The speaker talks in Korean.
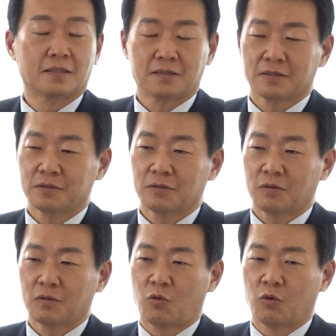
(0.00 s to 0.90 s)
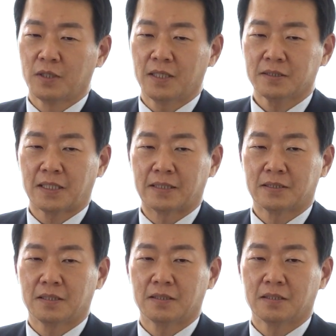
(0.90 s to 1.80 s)
네. 그래서 공약
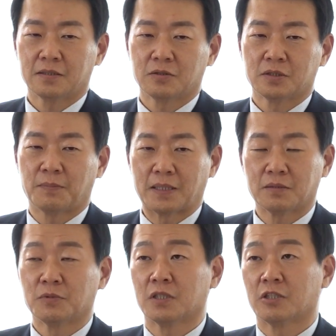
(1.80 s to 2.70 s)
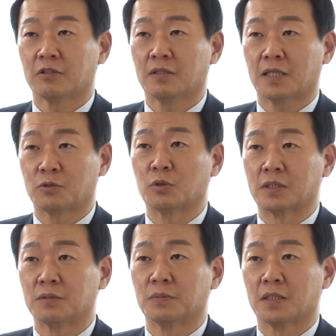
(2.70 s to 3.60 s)
자체에 대해서 이제 말씀드릴 기회가 계속
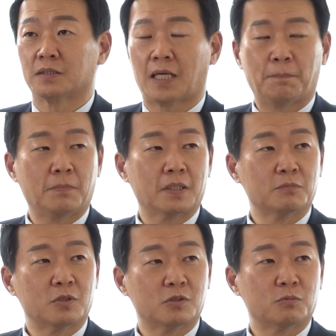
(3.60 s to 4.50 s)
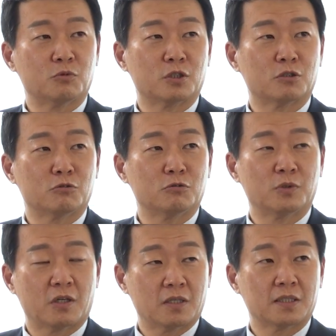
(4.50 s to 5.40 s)
있습니다. 이제 압박 면접도 네. 있고
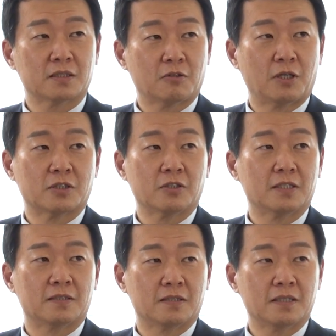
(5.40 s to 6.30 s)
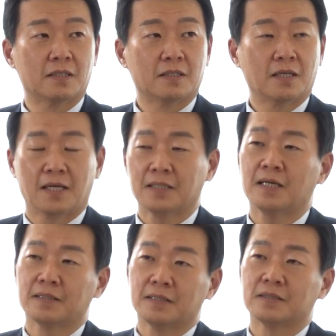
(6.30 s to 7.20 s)
뭐 여러 가지 과정이 네. 있는데 네.
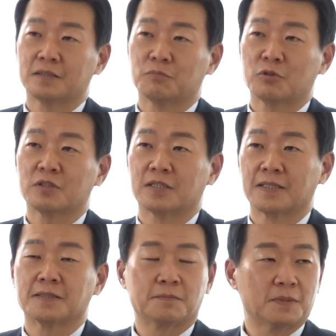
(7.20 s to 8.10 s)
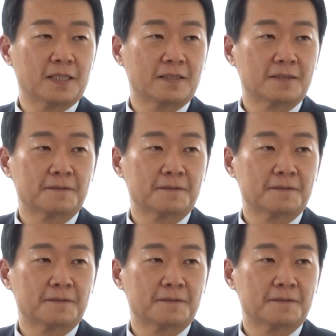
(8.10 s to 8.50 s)
하나하나 이제 풀어드리겠습니다. 네.